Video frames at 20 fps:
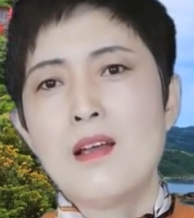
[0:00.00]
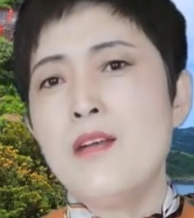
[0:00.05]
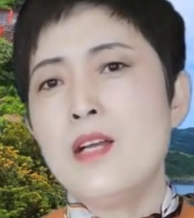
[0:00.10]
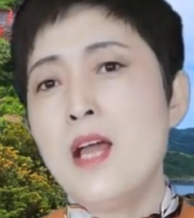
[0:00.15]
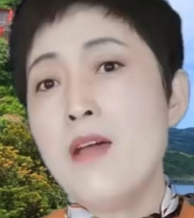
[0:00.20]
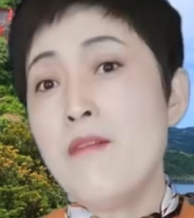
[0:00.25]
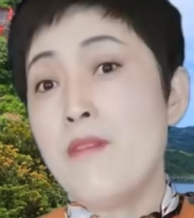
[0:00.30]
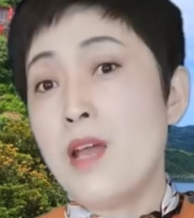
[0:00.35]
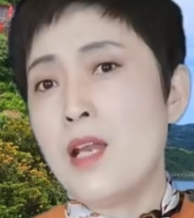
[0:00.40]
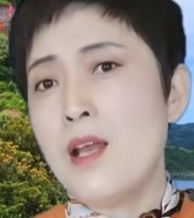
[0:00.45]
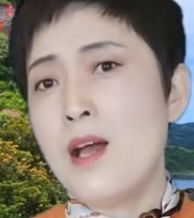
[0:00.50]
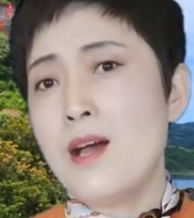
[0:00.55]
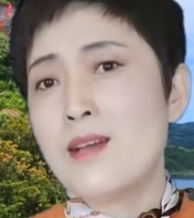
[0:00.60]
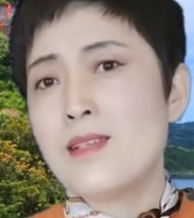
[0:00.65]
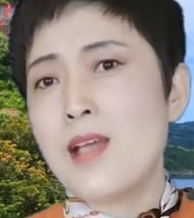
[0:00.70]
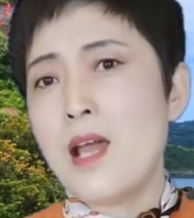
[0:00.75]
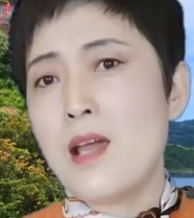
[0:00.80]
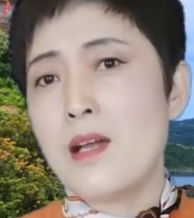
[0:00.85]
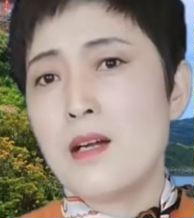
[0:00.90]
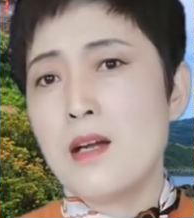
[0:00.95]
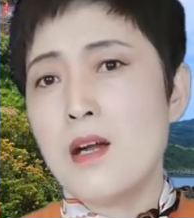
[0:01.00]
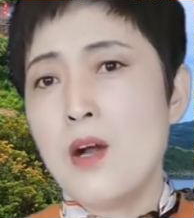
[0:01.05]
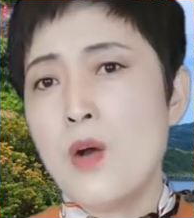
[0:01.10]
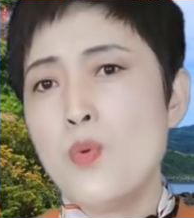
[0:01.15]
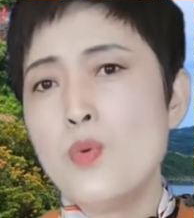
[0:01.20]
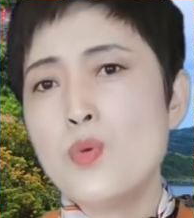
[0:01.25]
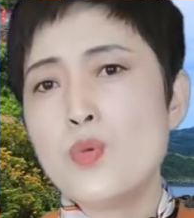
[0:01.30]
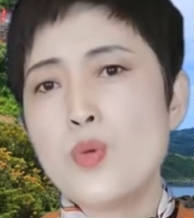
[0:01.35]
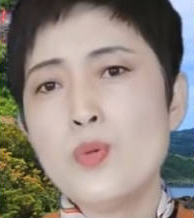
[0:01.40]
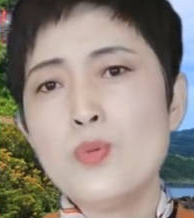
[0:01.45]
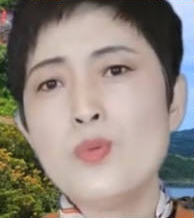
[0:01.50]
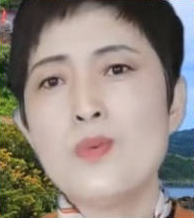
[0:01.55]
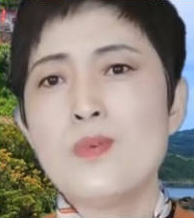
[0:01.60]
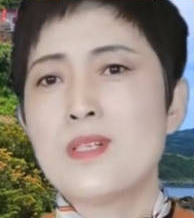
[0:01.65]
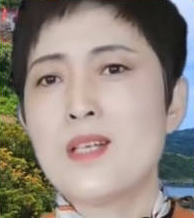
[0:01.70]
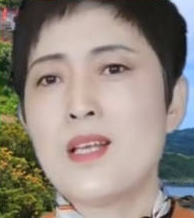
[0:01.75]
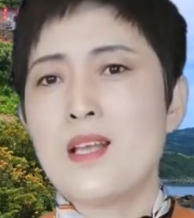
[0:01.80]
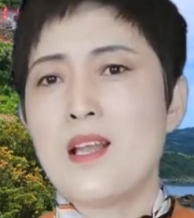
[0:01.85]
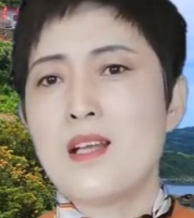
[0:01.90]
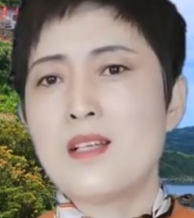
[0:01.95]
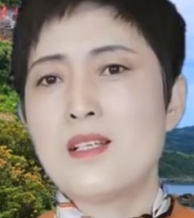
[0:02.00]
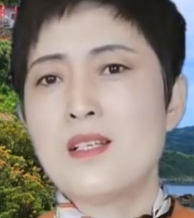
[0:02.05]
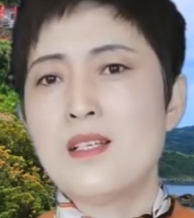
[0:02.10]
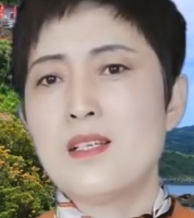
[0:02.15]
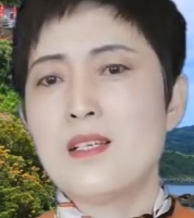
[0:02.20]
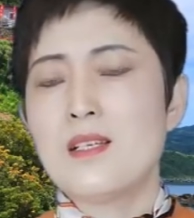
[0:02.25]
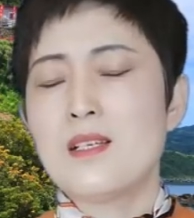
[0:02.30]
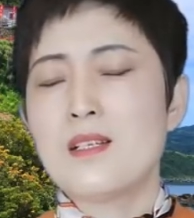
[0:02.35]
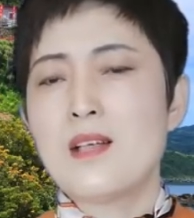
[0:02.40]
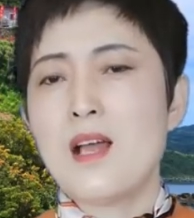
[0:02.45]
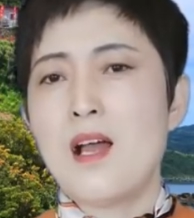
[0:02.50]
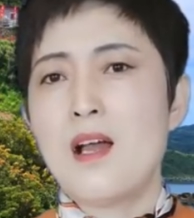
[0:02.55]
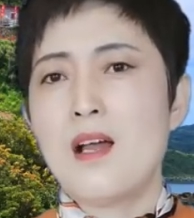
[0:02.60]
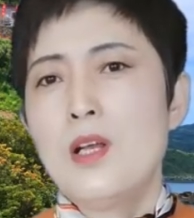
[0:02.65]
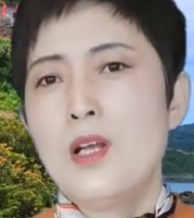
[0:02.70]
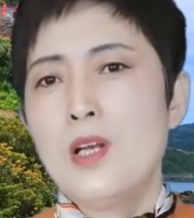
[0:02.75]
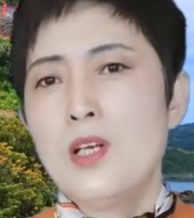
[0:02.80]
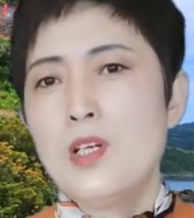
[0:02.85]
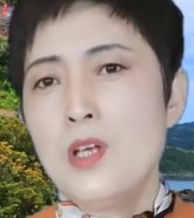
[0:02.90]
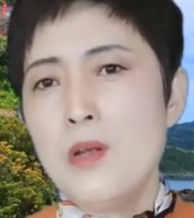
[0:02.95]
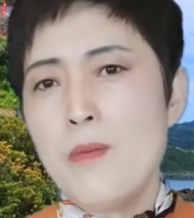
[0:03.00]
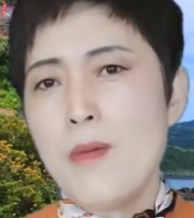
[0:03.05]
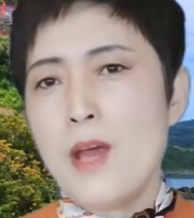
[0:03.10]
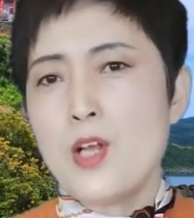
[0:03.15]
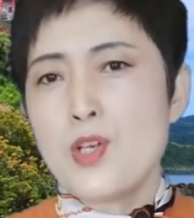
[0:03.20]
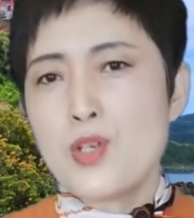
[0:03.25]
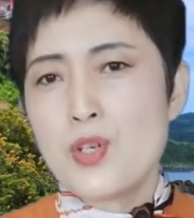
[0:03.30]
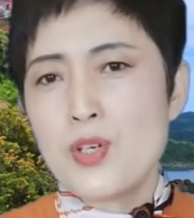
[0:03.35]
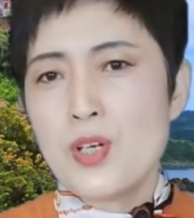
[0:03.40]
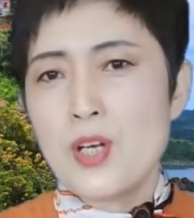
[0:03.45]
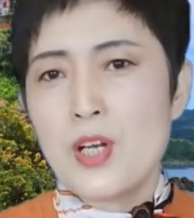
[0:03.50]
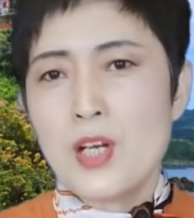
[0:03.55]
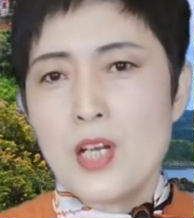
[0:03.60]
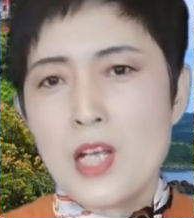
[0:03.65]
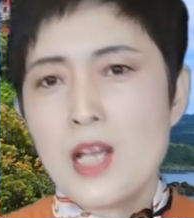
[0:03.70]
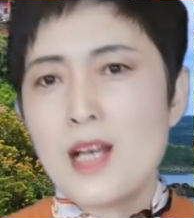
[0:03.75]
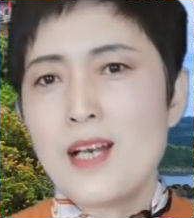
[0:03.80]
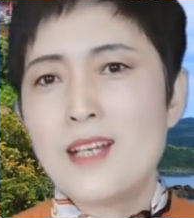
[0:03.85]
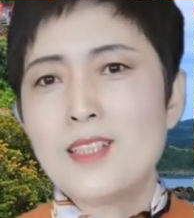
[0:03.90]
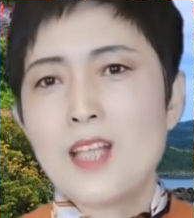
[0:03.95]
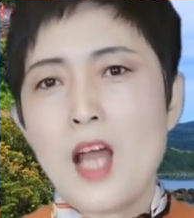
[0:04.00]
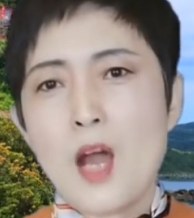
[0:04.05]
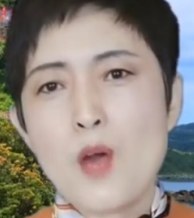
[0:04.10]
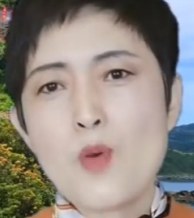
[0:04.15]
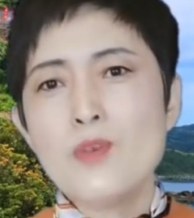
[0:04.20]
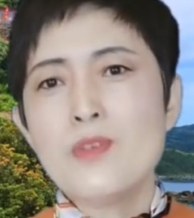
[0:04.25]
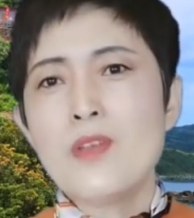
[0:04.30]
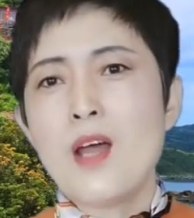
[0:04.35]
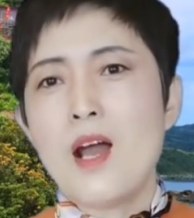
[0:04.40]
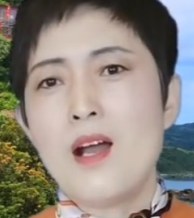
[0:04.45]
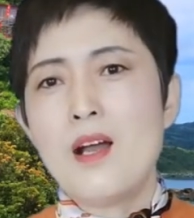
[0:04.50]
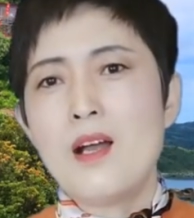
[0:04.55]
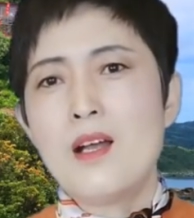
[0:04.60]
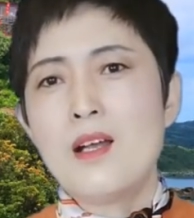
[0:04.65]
认为呢，在俄乌冲突这件事情上，日本是立了大功的，